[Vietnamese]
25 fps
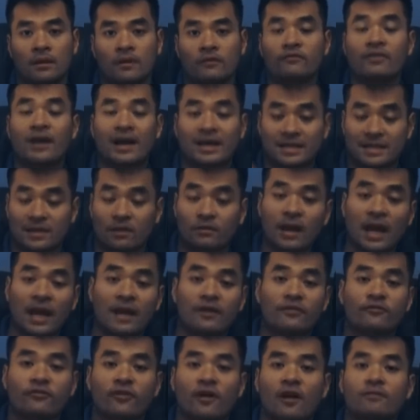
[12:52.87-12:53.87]
và sau
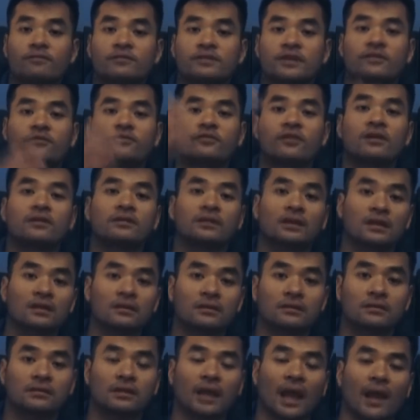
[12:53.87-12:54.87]
đây Forbes sẽ phân tích
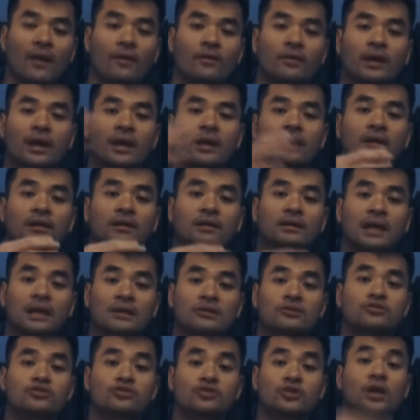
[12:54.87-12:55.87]
theo cái cách
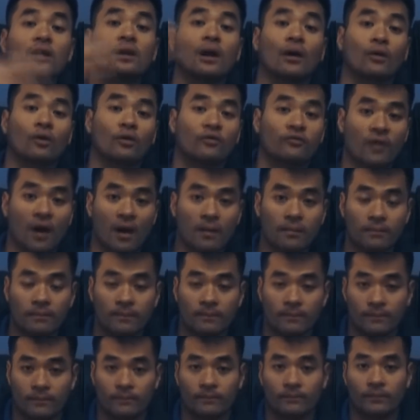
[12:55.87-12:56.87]
suy luận của Forbes
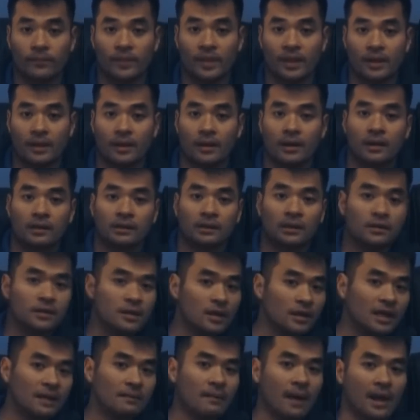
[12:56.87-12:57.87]
thứ
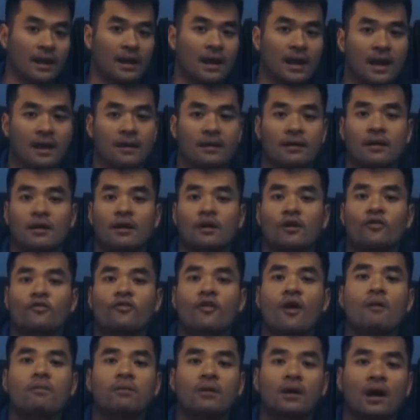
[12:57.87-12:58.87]
nhất các bạn ha
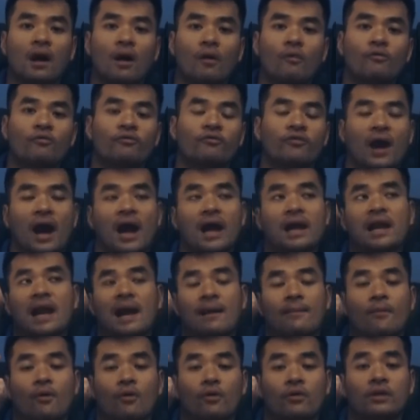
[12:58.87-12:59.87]
Ford không phải
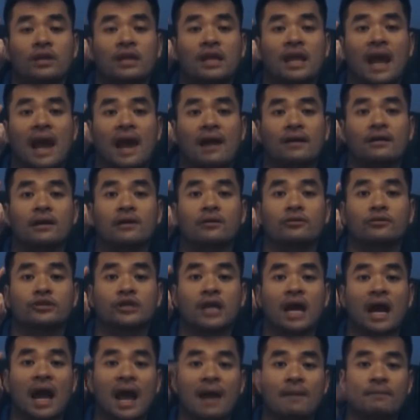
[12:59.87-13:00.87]
là một nhà điều
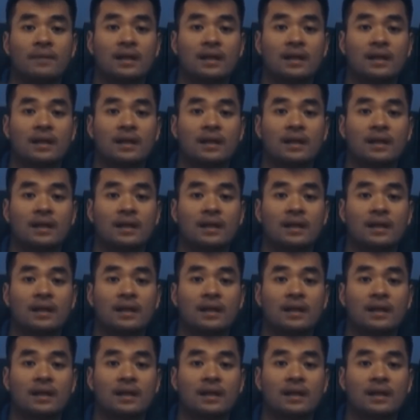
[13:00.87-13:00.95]
tra